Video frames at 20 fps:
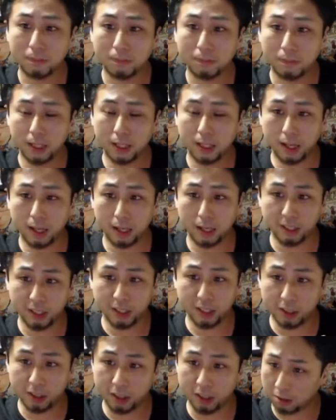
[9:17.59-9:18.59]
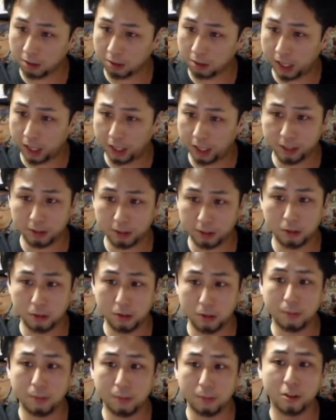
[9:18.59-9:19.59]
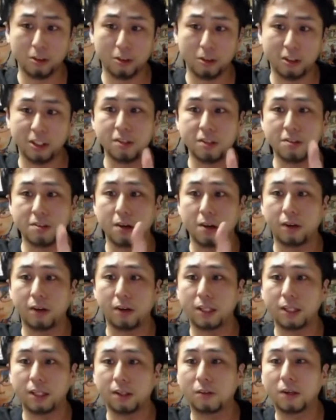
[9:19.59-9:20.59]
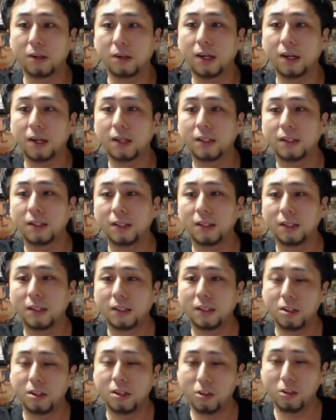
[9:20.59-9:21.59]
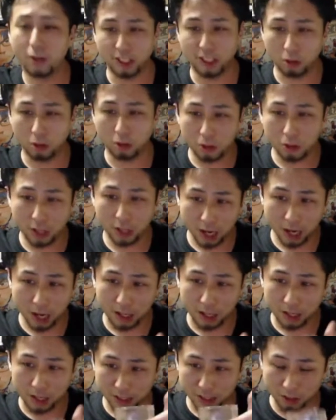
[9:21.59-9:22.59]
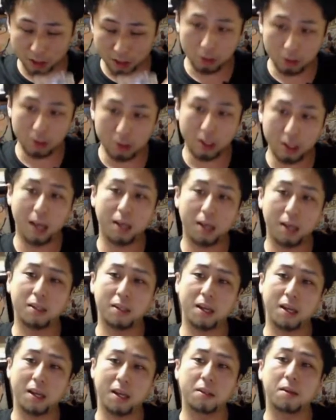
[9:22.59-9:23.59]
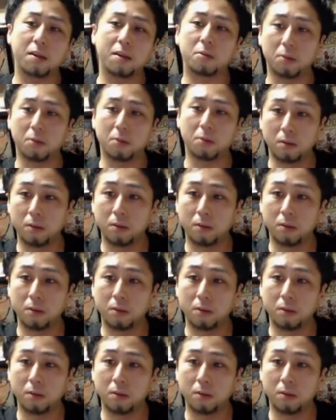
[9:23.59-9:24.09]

ただ、真実の解釈を歪めると事実は変わってくるから。要は地獄でやってろと。